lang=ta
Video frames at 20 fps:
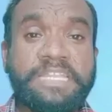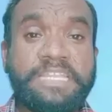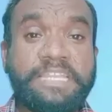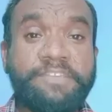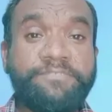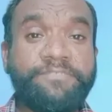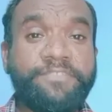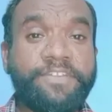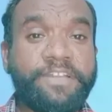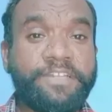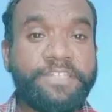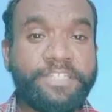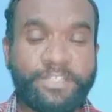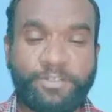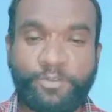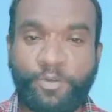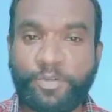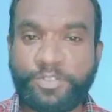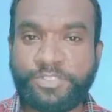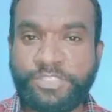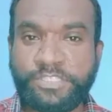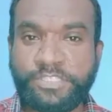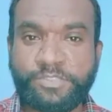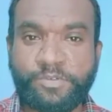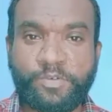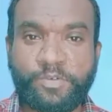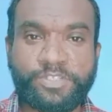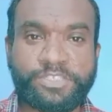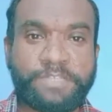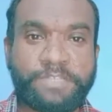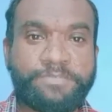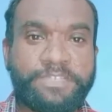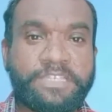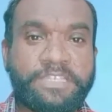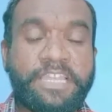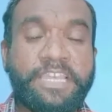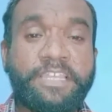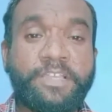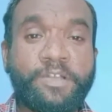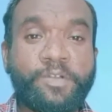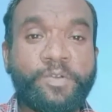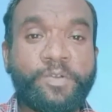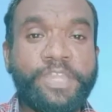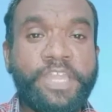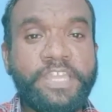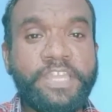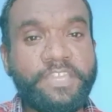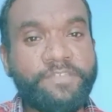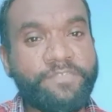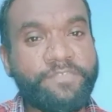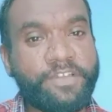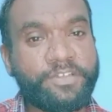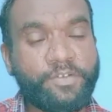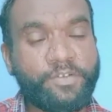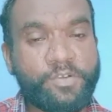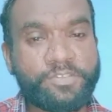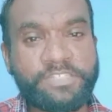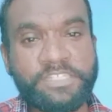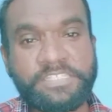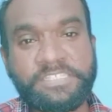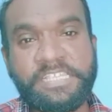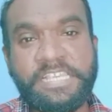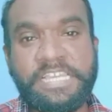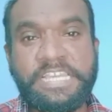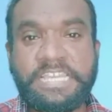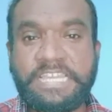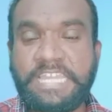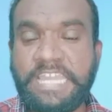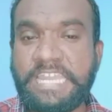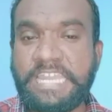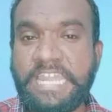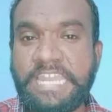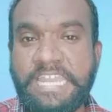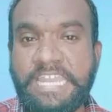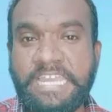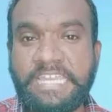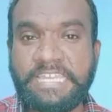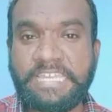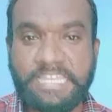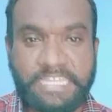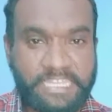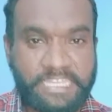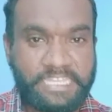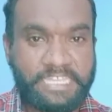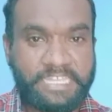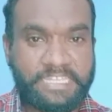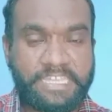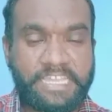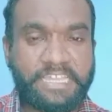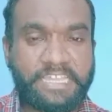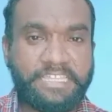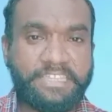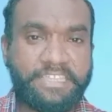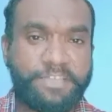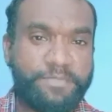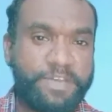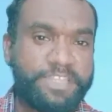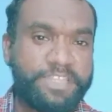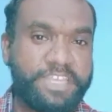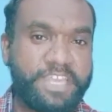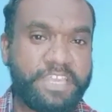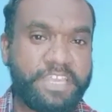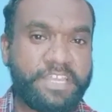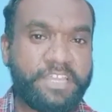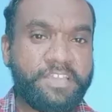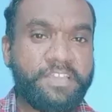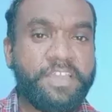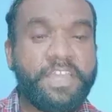டிஃப்ரெண்ட் கோர்சஸ் ஒரு சப்ஜெக்டில் இருக்கக்கூடிய டிஃப்ரெண்ட் கோர்சஸ் என்னென்ன இருக்குங்கிறத இந்த மாதிரியான